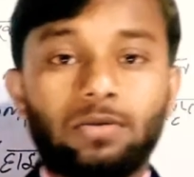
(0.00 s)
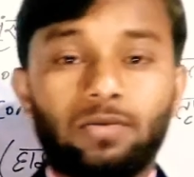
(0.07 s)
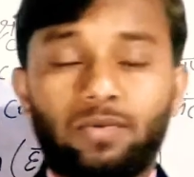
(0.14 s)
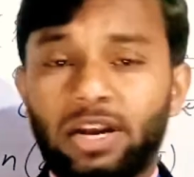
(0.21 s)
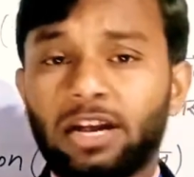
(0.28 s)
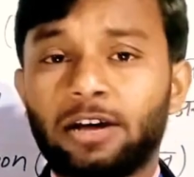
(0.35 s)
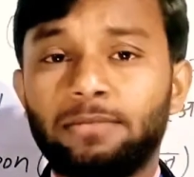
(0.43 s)

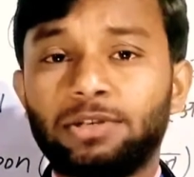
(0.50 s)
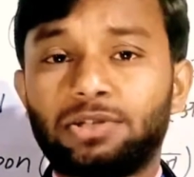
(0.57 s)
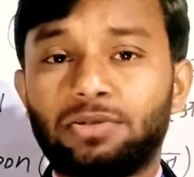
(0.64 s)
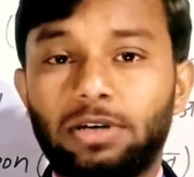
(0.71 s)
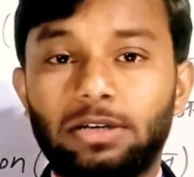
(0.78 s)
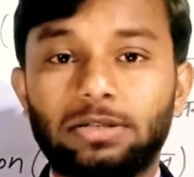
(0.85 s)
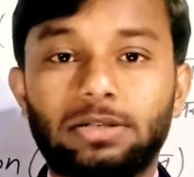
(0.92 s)
वेलकम
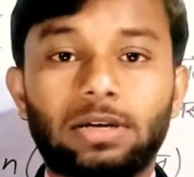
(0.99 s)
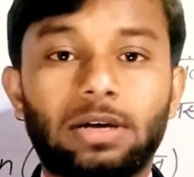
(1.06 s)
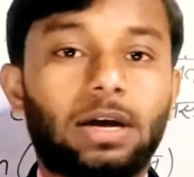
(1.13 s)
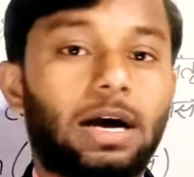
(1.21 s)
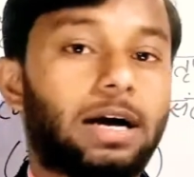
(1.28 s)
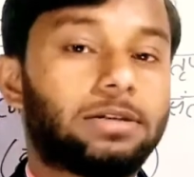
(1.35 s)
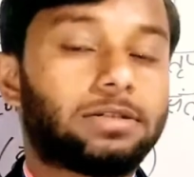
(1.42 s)
स्टूडेंट्स
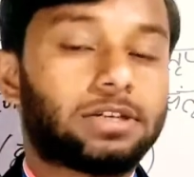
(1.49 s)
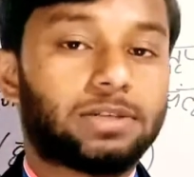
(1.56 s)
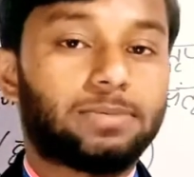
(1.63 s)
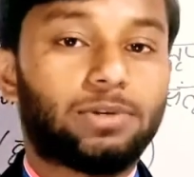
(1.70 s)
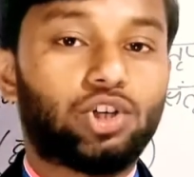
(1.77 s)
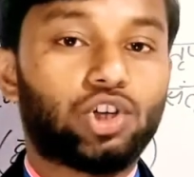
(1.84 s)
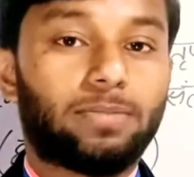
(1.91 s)
आज के
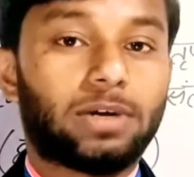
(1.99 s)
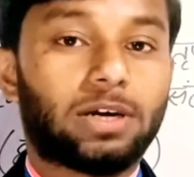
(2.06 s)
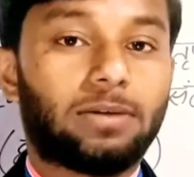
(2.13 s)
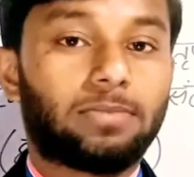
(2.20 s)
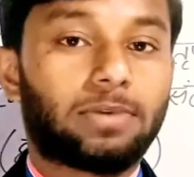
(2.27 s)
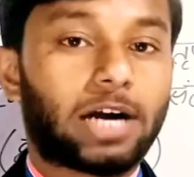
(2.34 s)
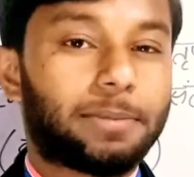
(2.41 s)
इस वीडियो में
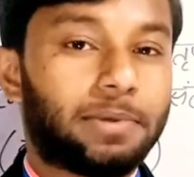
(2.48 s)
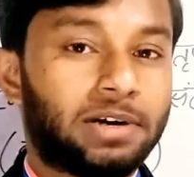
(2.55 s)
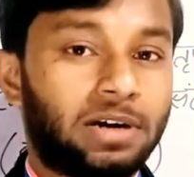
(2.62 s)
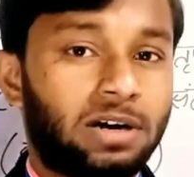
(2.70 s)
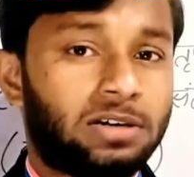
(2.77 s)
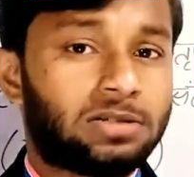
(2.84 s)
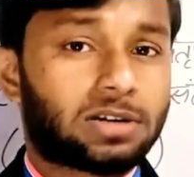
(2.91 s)
हम कार्बन
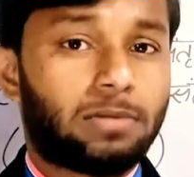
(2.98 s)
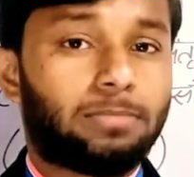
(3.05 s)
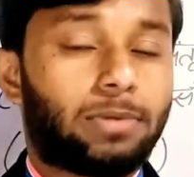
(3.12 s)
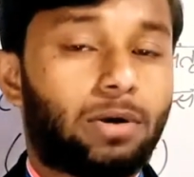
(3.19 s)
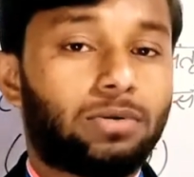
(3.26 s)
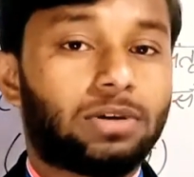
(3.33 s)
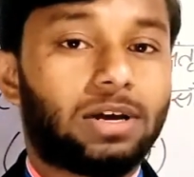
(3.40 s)
एंड्स
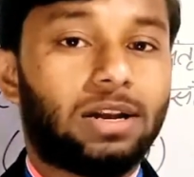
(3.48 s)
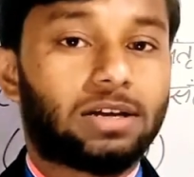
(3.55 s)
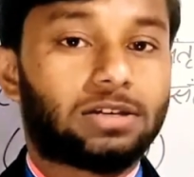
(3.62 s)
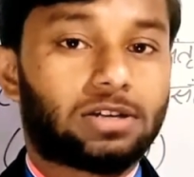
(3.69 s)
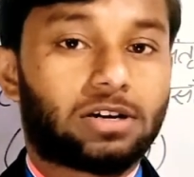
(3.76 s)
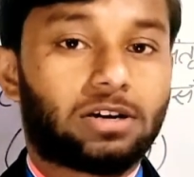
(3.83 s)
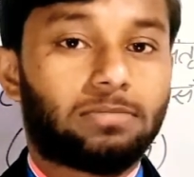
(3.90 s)
कंपाउंड के
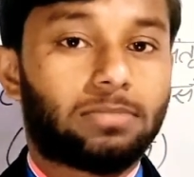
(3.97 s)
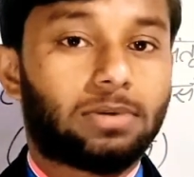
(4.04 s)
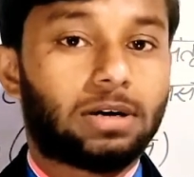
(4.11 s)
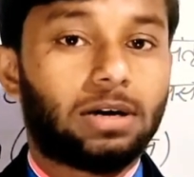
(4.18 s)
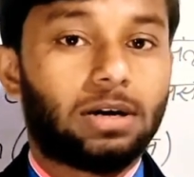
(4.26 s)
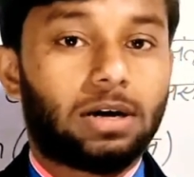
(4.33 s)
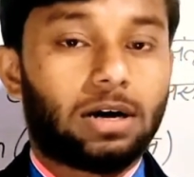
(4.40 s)
लेक्चर नंबर